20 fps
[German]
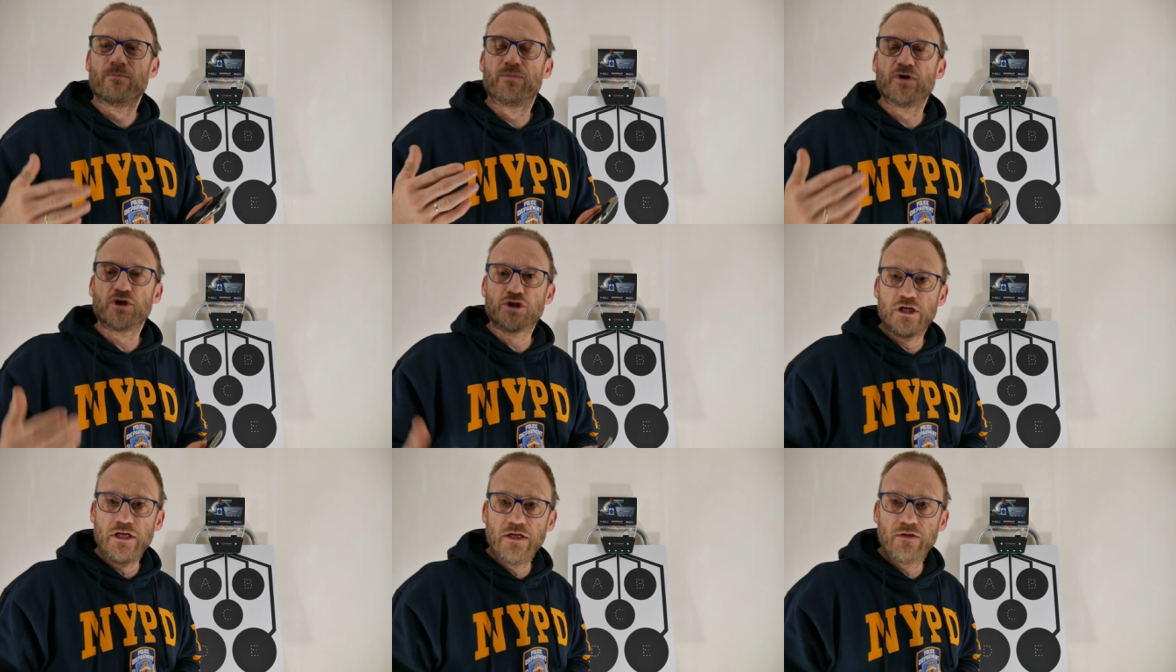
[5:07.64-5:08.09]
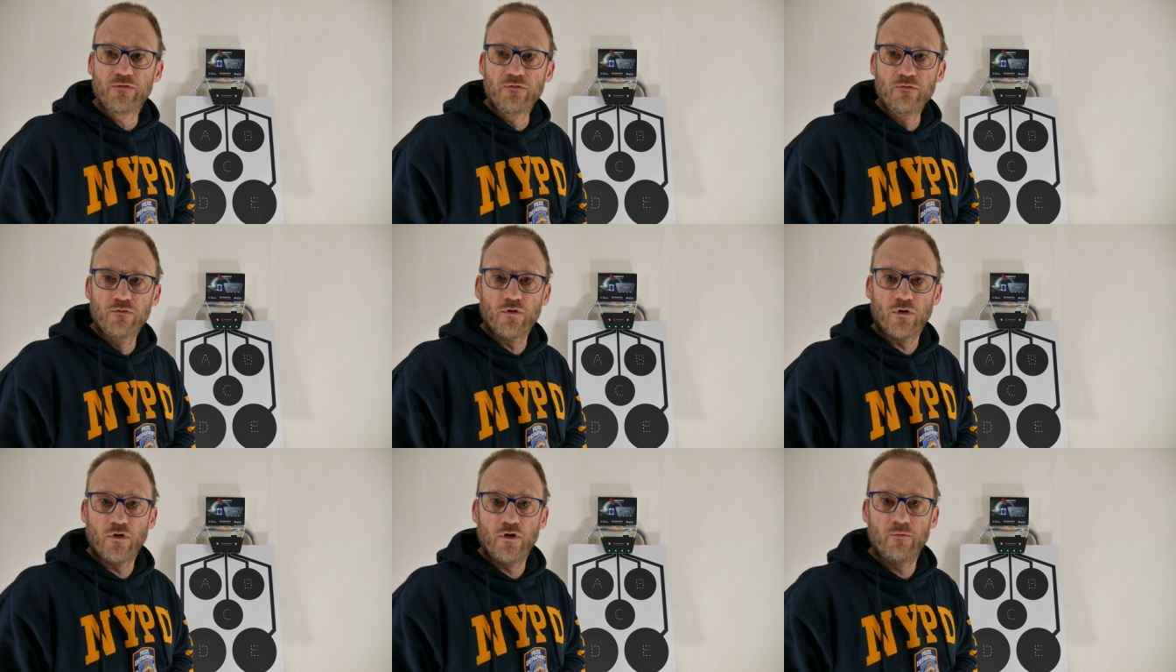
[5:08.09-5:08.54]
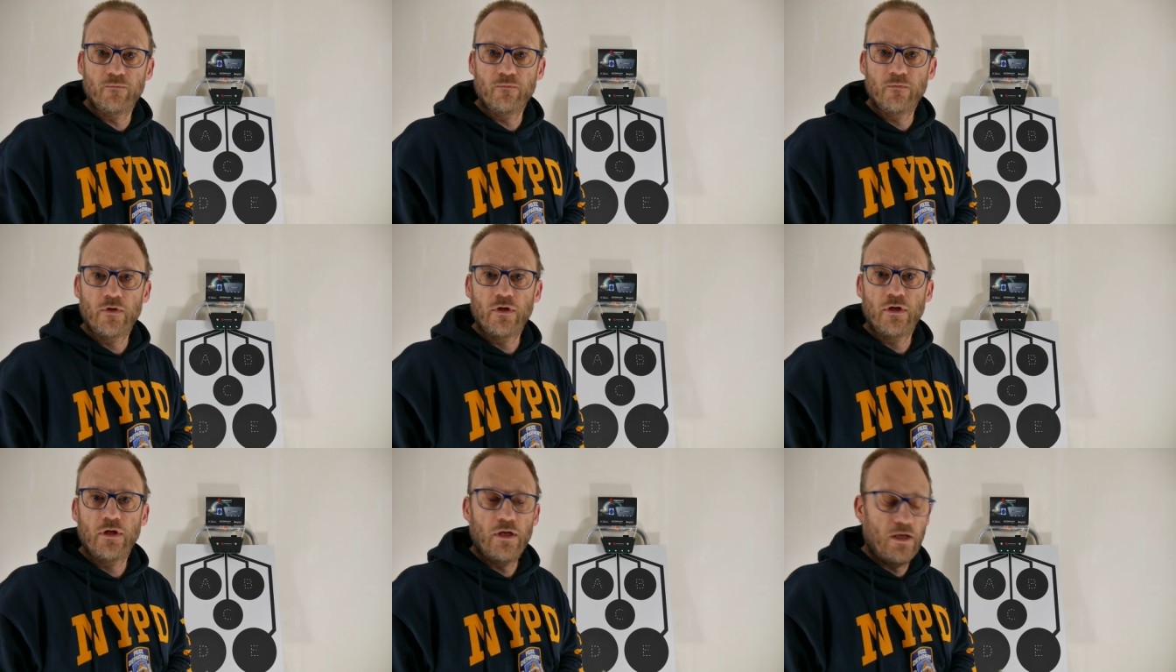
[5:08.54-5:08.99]
beschießen soll.
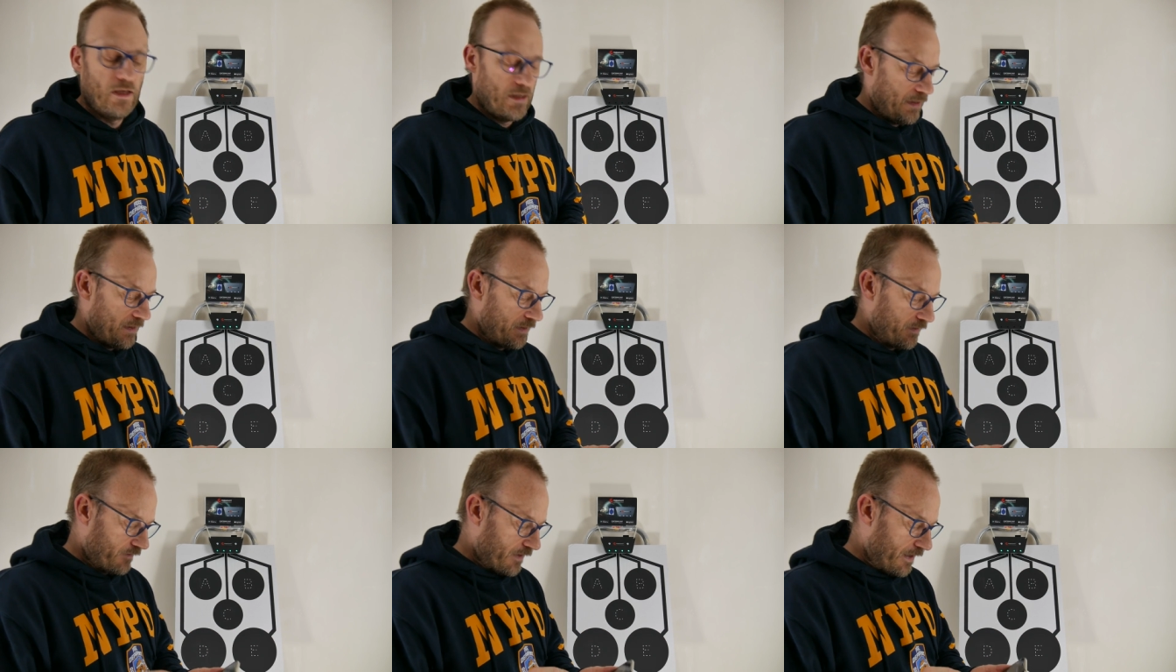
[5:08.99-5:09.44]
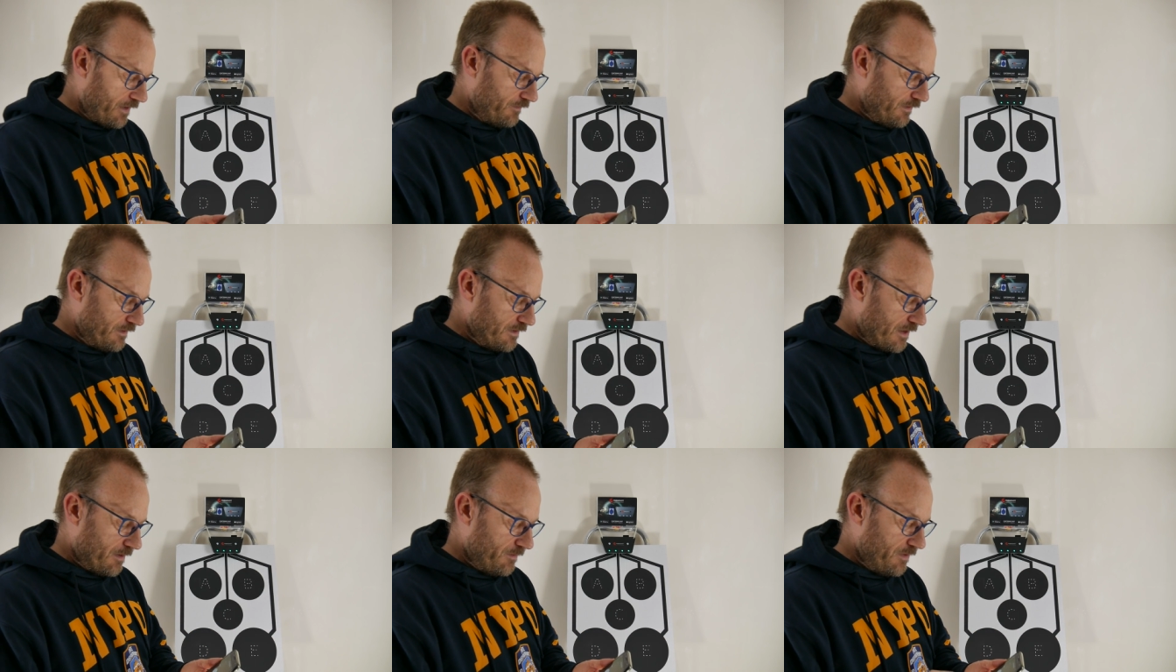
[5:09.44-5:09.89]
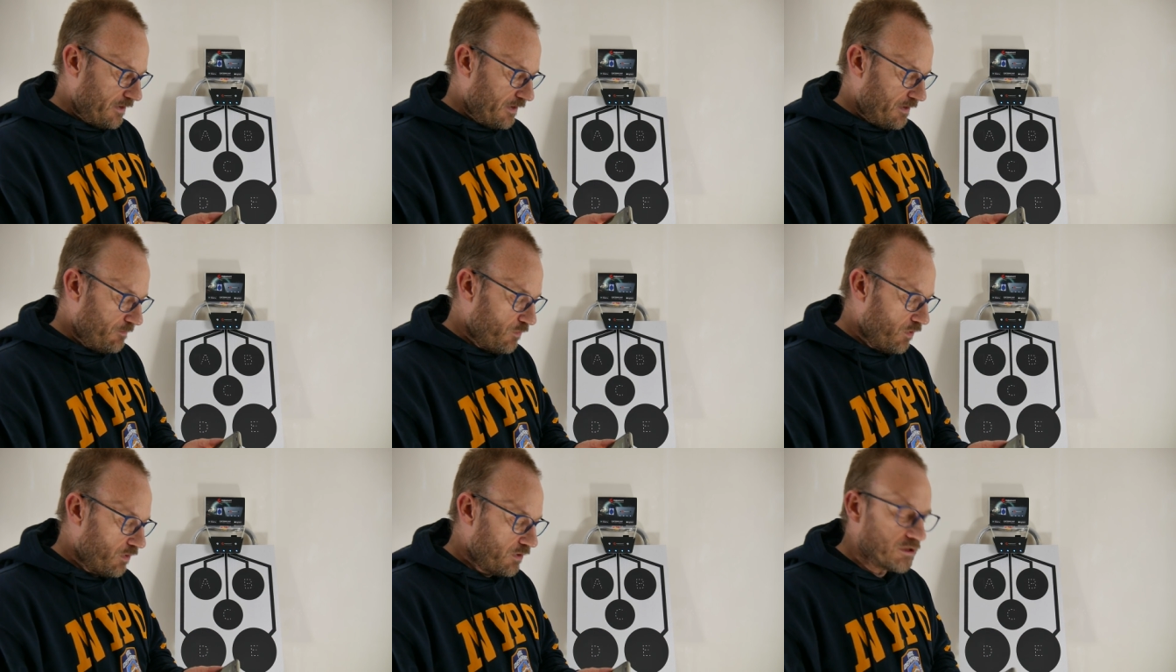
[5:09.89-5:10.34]
Das heißt, ich habe hier
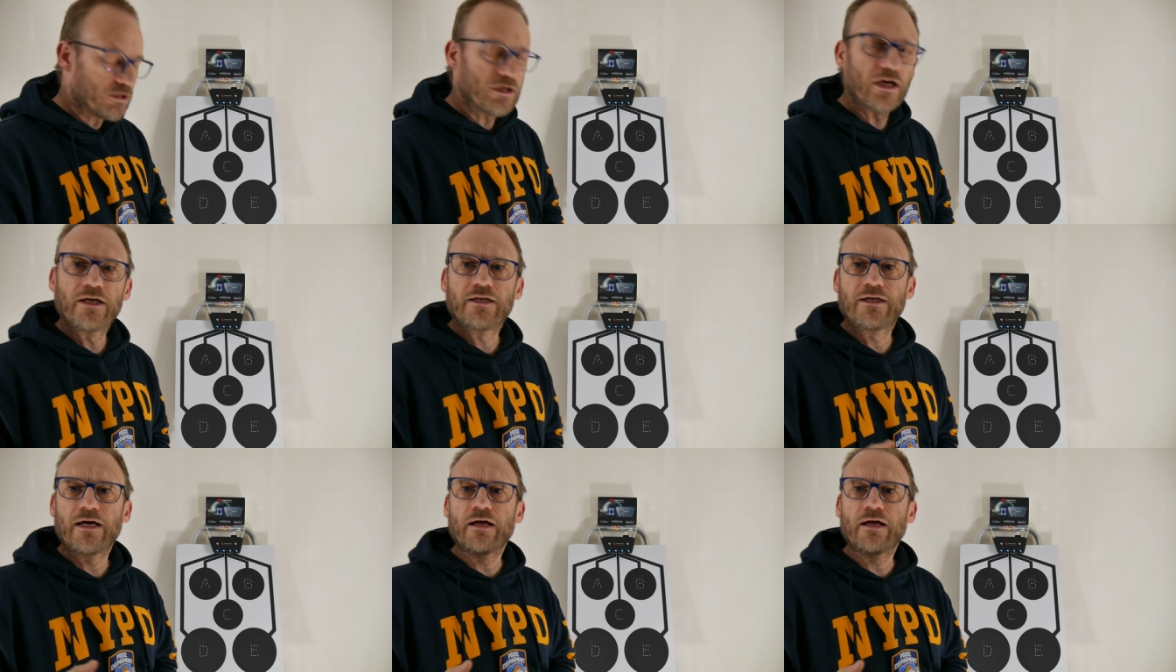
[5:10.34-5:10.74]
die Möglichkeit,